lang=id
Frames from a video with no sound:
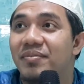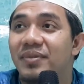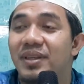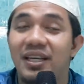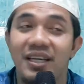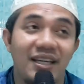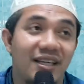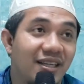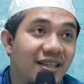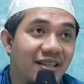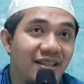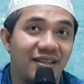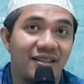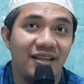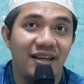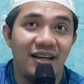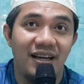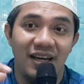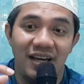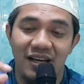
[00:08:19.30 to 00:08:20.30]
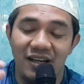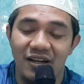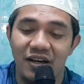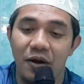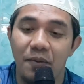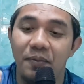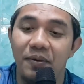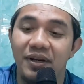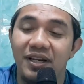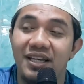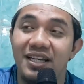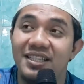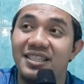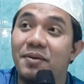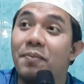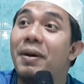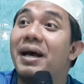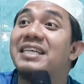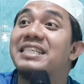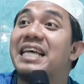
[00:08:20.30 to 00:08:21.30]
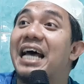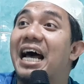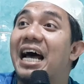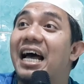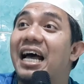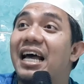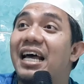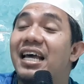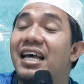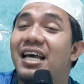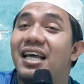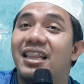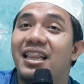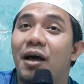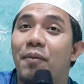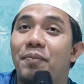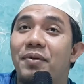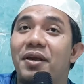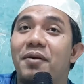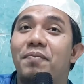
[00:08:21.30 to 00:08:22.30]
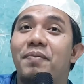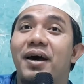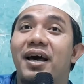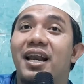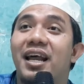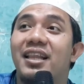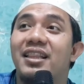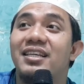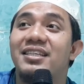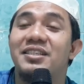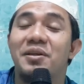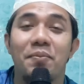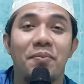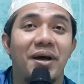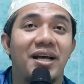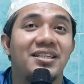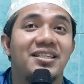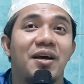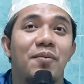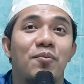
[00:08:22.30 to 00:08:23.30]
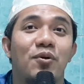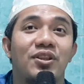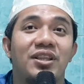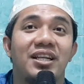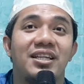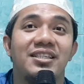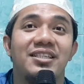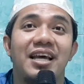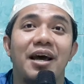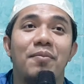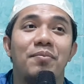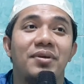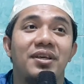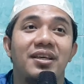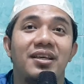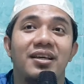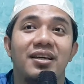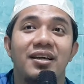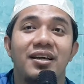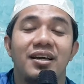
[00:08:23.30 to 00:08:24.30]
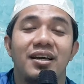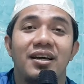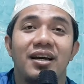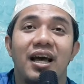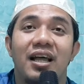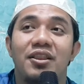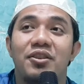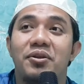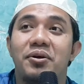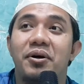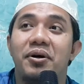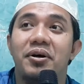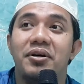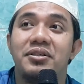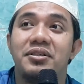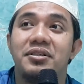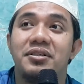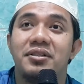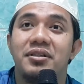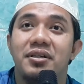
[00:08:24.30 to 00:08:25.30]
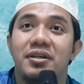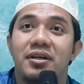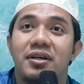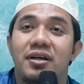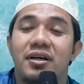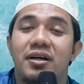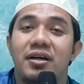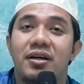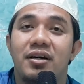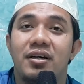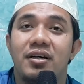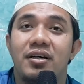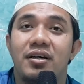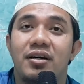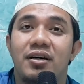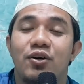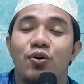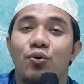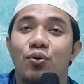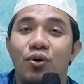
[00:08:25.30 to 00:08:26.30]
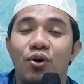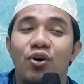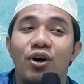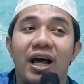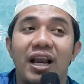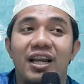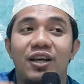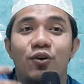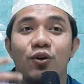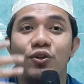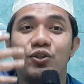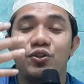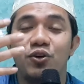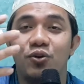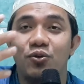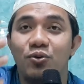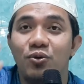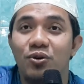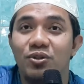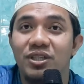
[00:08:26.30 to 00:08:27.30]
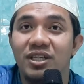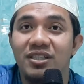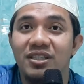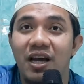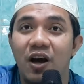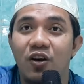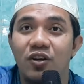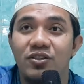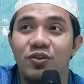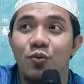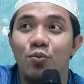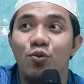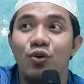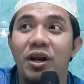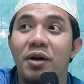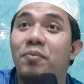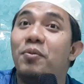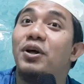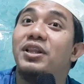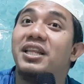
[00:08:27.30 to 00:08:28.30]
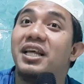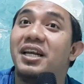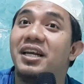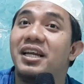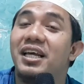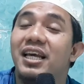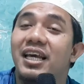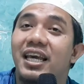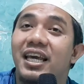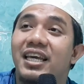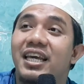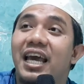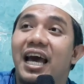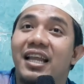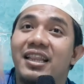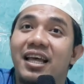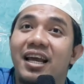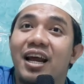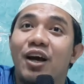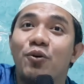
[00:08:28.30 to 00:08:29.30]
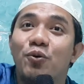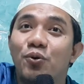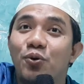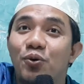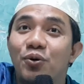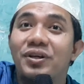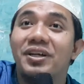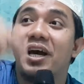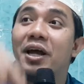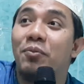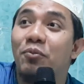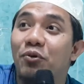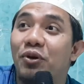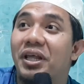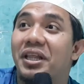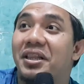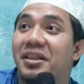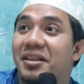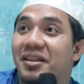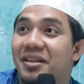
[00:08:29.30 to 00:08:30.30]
niki napa niki semasa tapi ibaratnya semasa mboten sami kados uh, eh, kulo kali konco kulo sing sak umuran mboten iki antara guru dengan murid